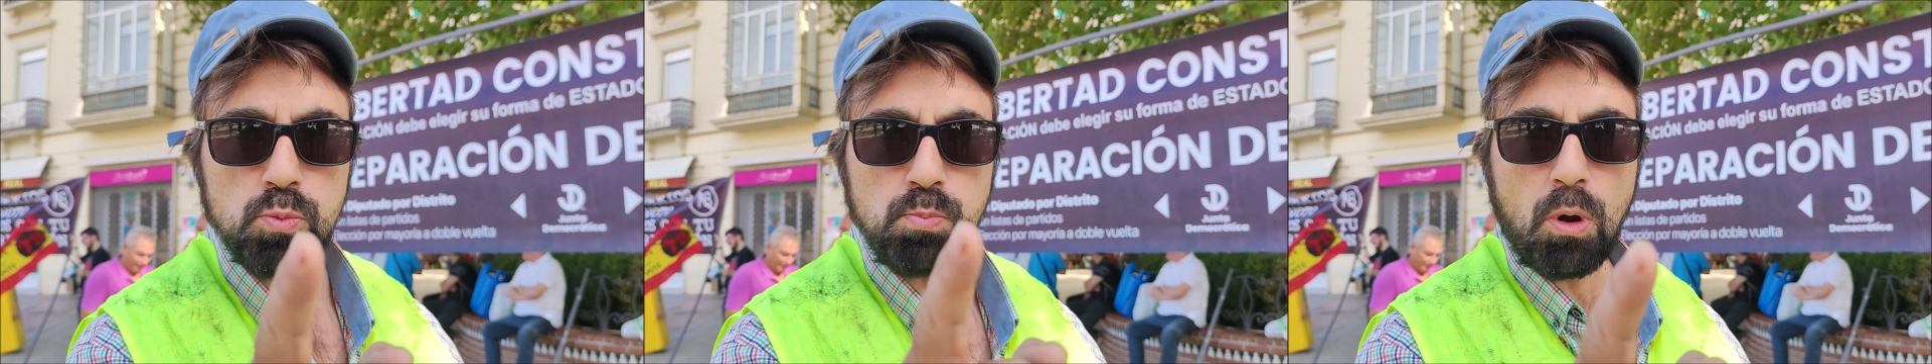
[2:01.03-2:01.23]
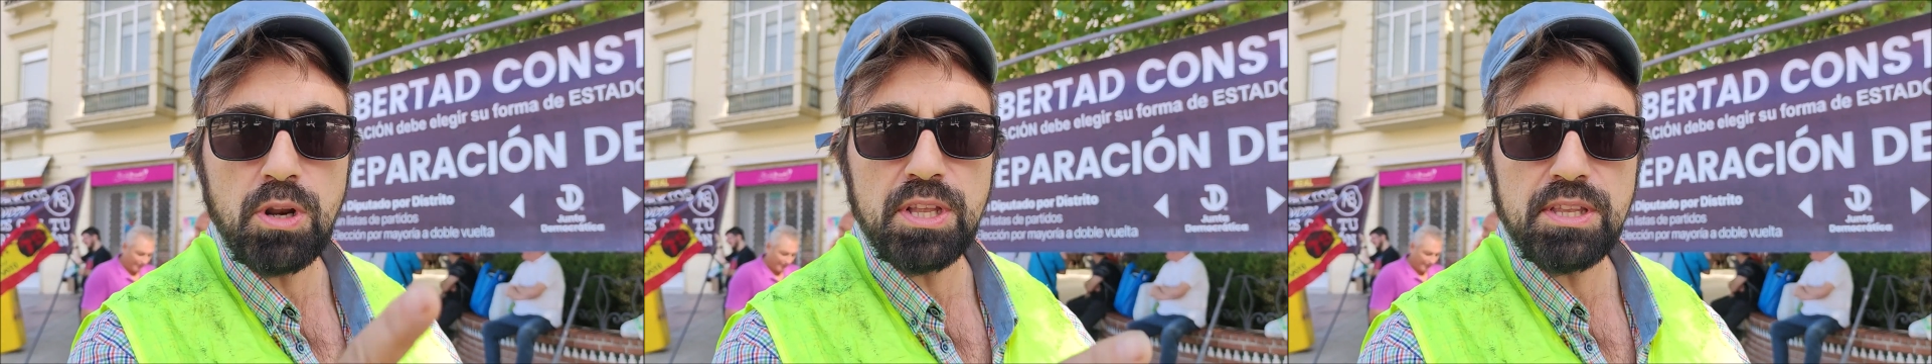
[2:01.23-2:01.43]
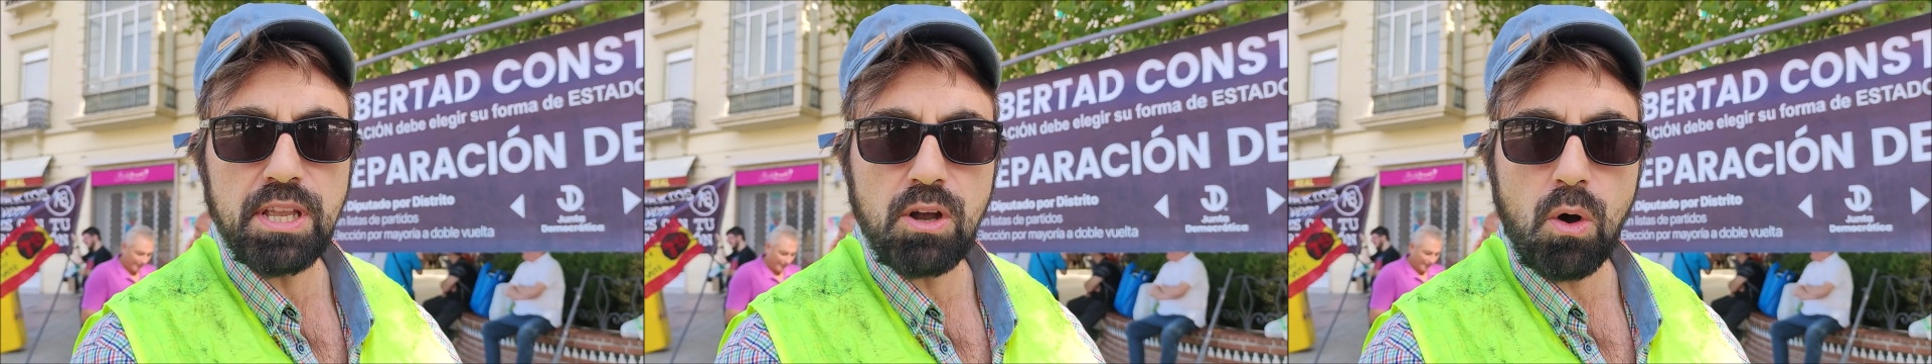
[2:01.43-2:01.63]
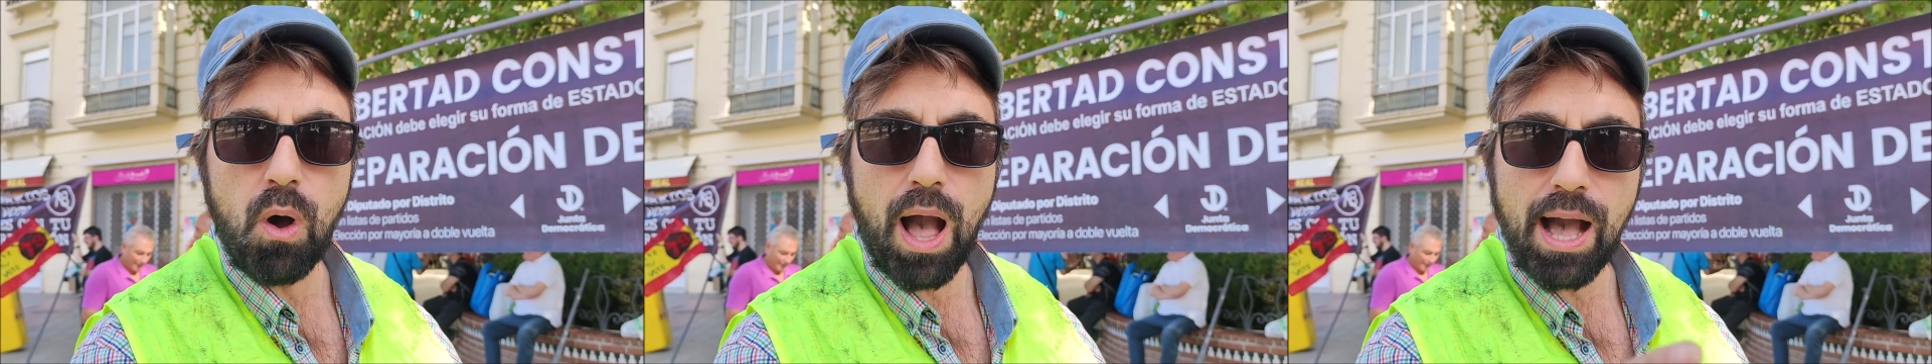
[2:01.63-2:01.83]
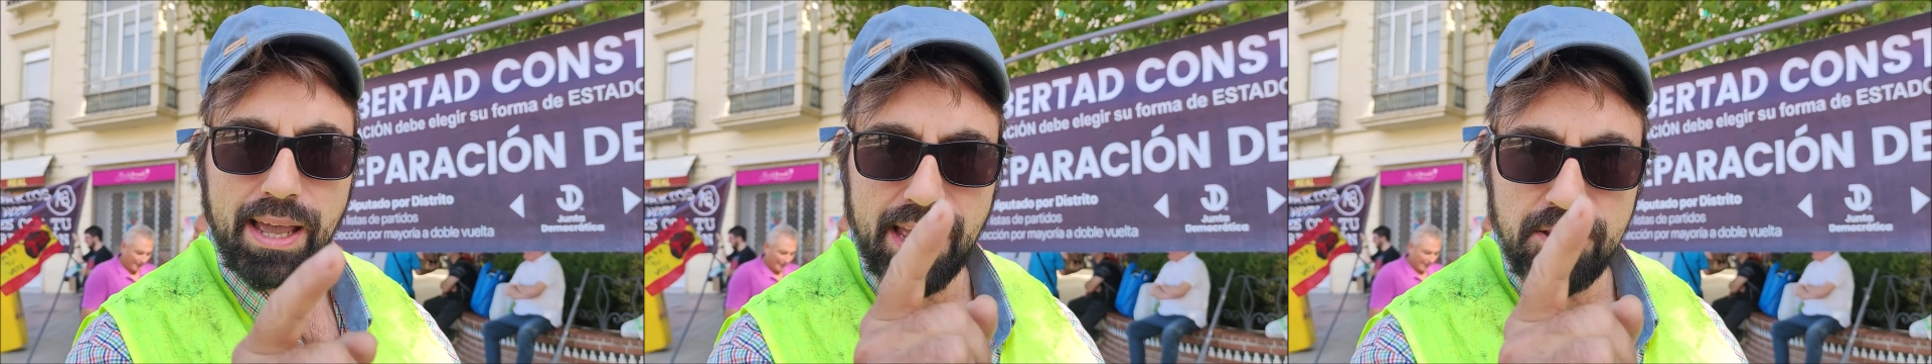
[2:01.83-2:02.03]
políticos,
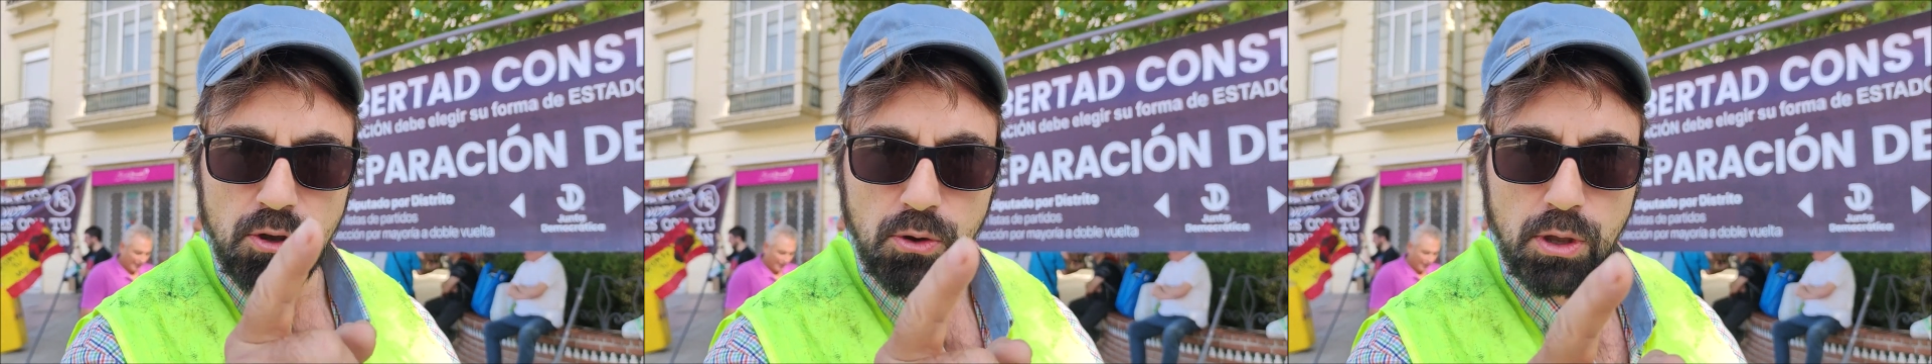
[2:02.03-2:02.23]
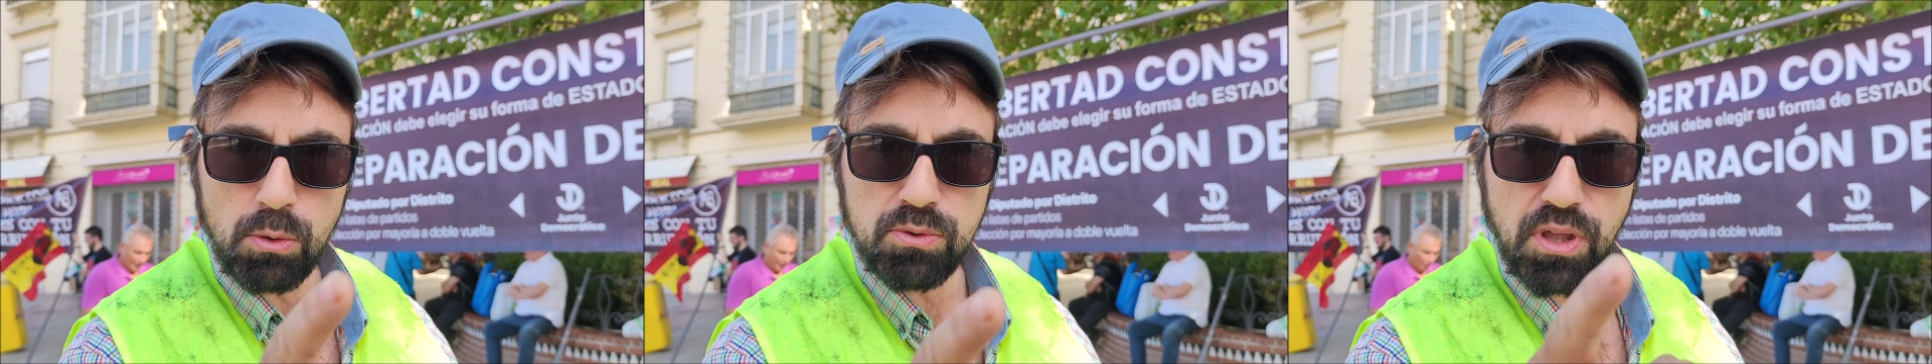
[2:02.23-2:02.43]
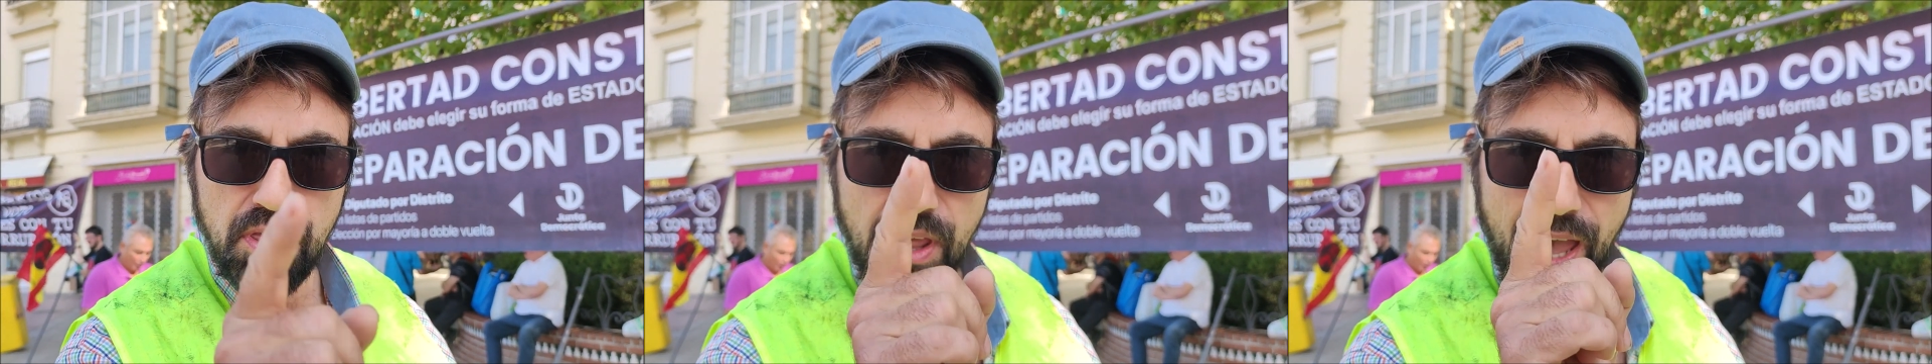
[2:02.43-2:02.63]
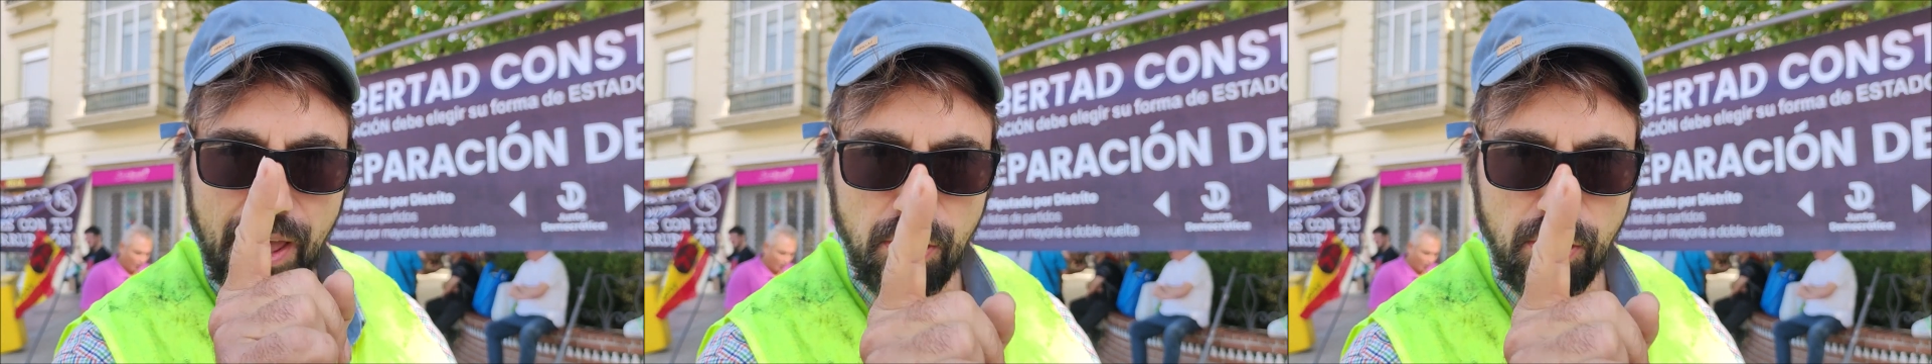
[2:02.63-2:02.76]
aquellos que ustedes